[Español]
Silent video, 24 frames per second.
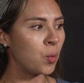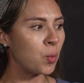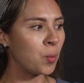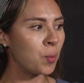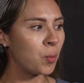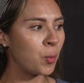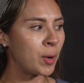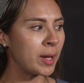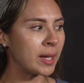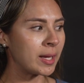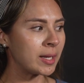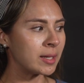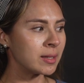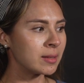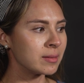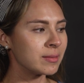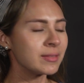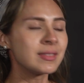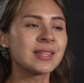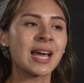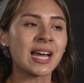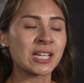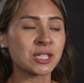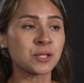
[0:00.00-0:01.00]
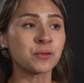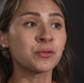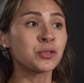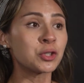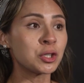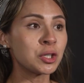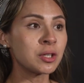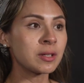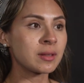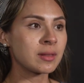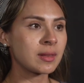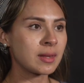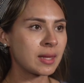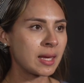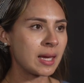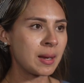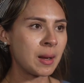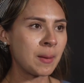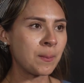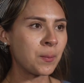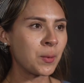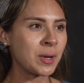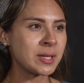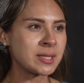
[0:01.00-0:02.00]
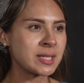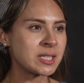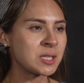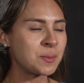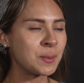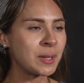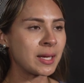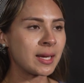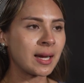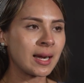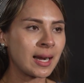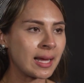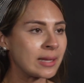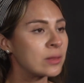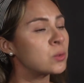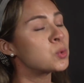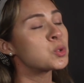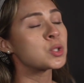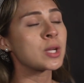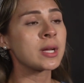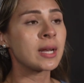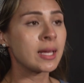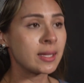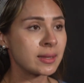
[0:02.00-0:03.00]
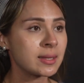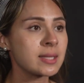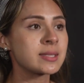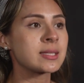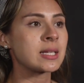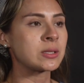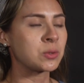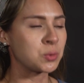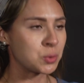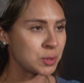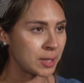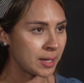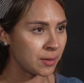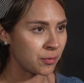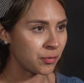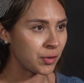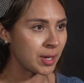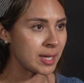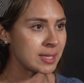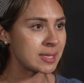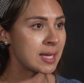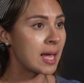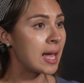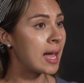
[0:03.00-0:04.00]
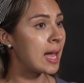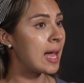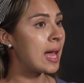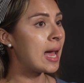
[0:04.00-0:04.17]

un buen dashboard que le puedes explicar a tus gerentes, a tus jefes,